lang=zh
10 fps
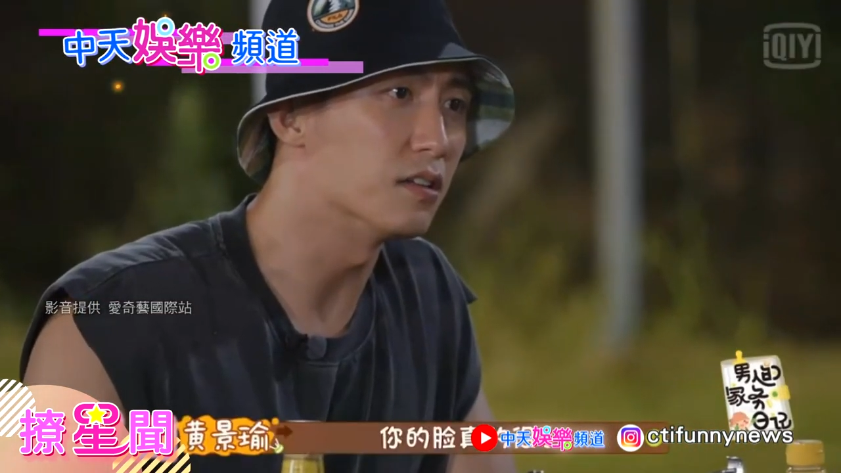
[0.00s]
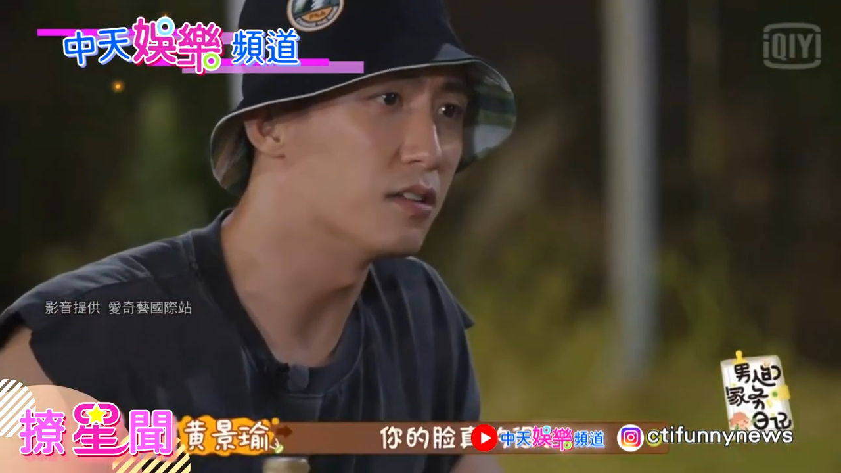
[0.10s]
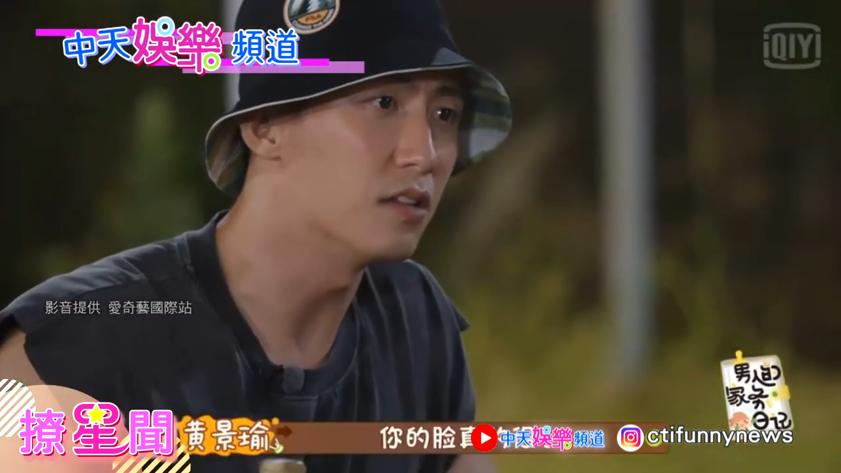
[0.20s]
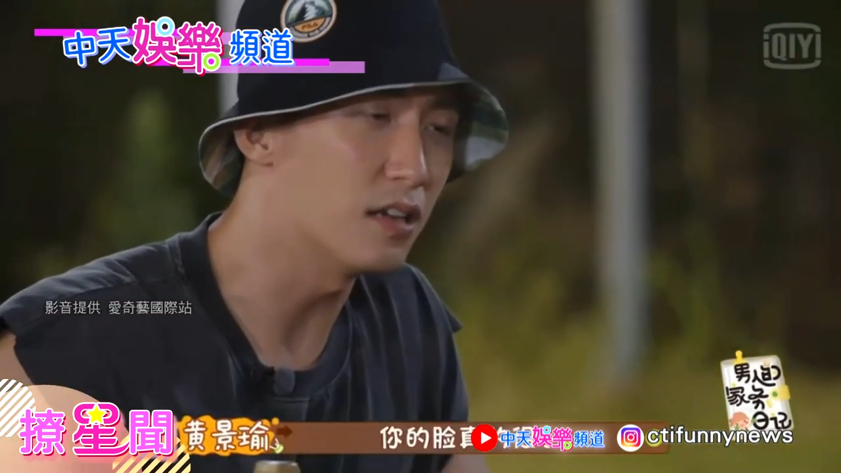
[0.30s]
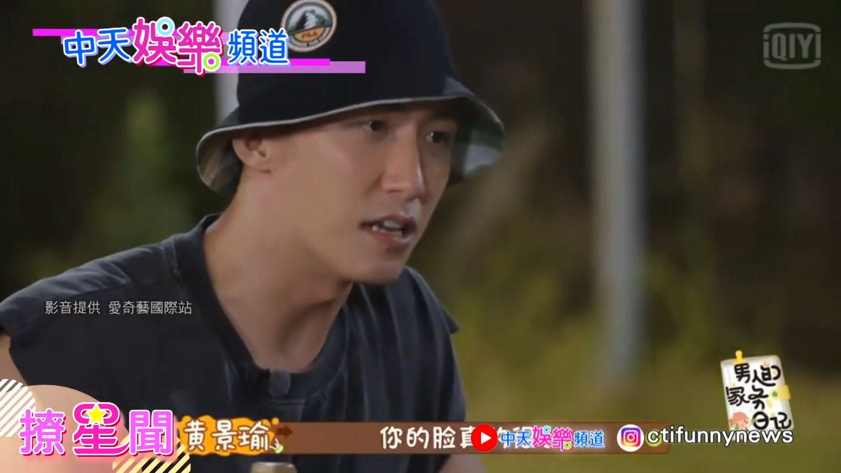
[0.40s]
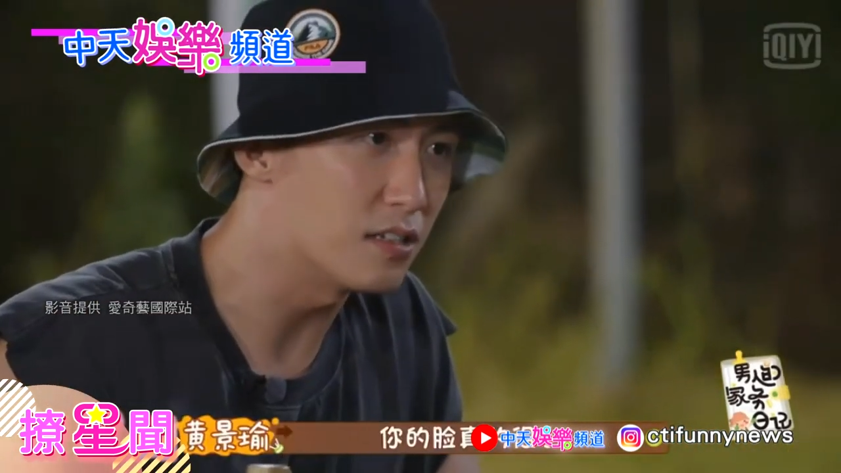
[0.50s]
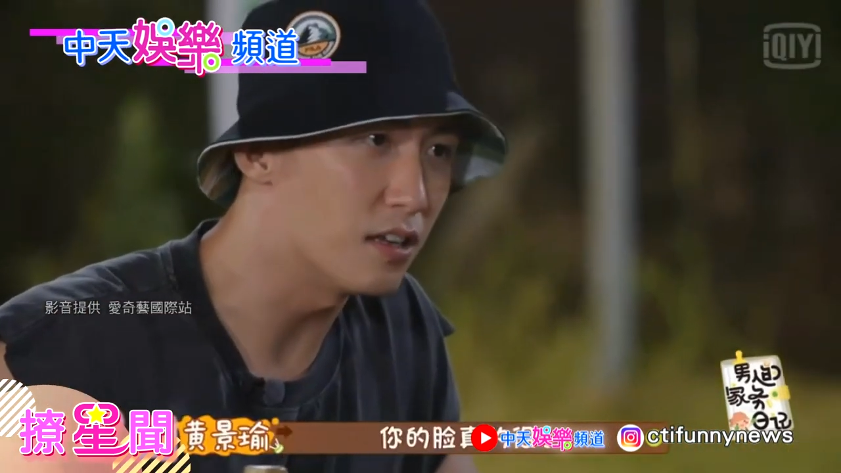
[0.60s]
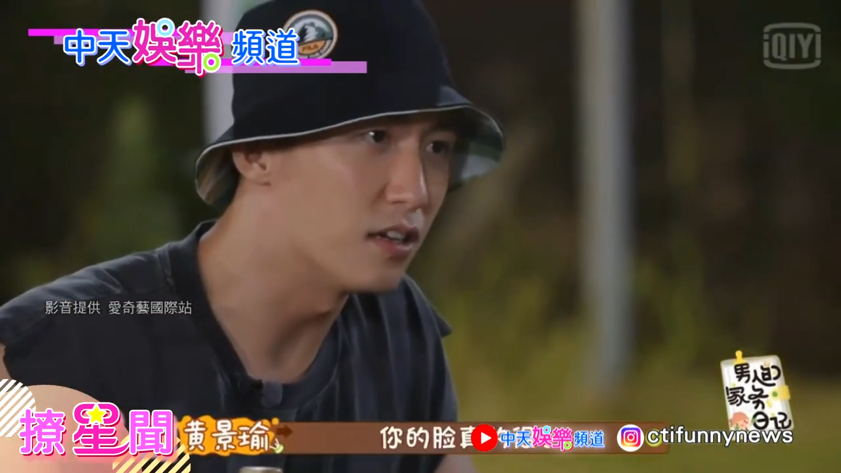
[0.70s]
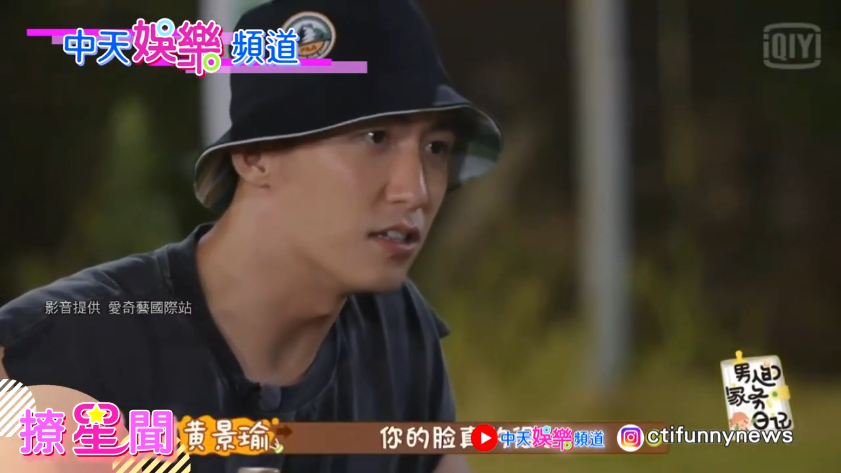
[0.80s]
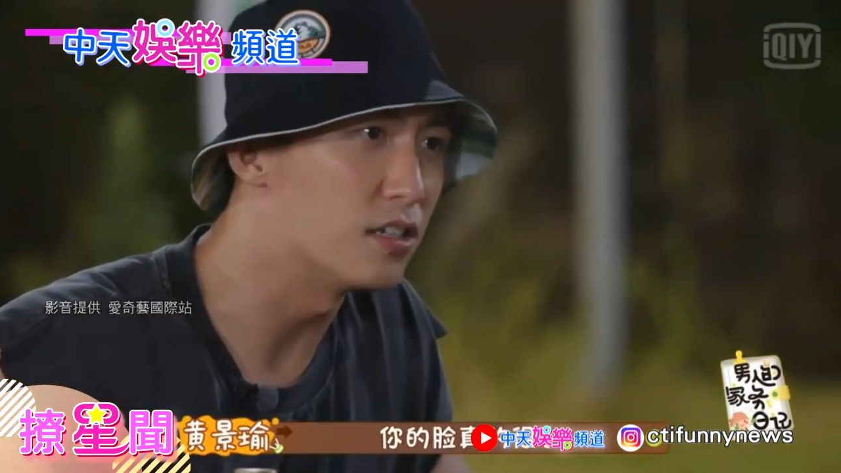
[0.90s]
你的脸真
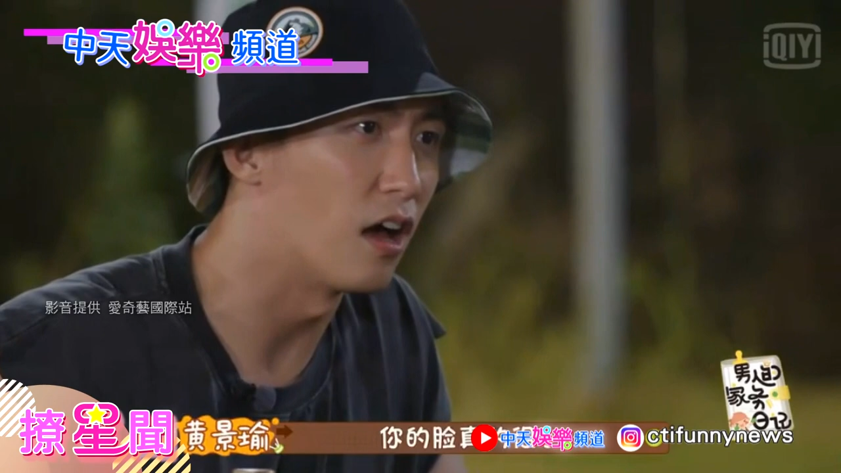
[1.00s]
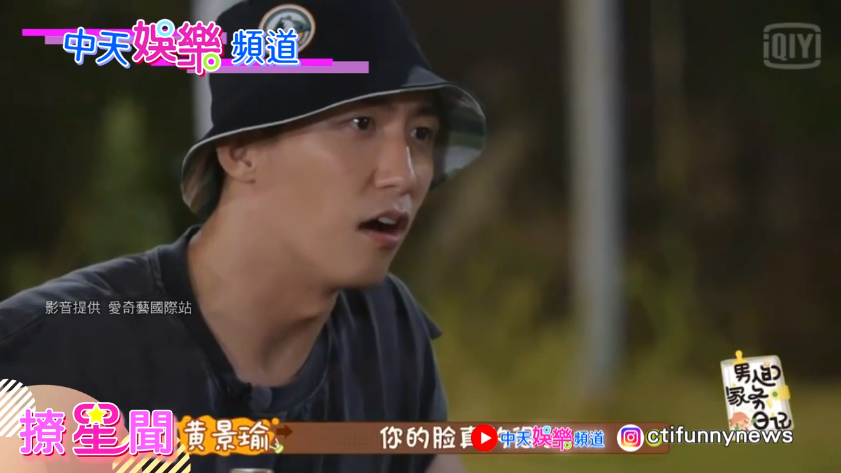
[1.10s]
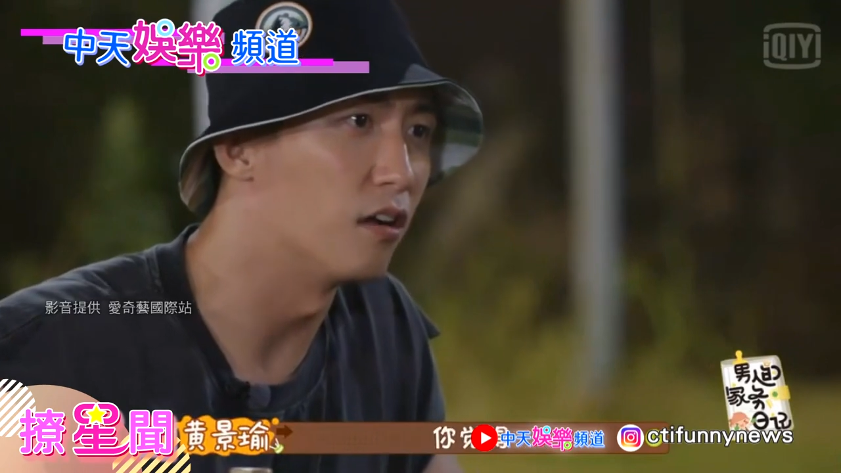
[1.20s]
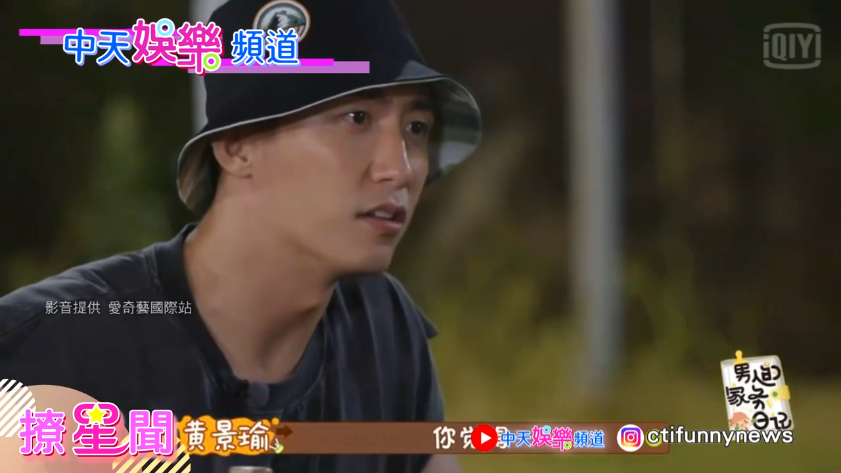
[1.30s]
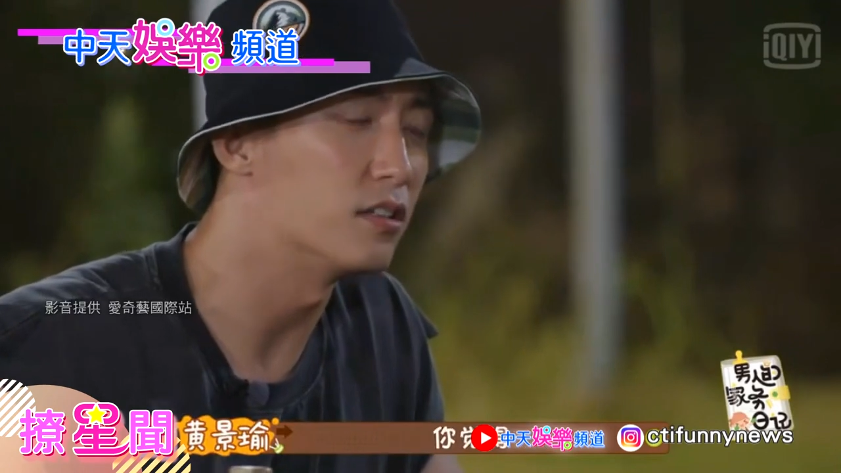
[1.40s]
的很小，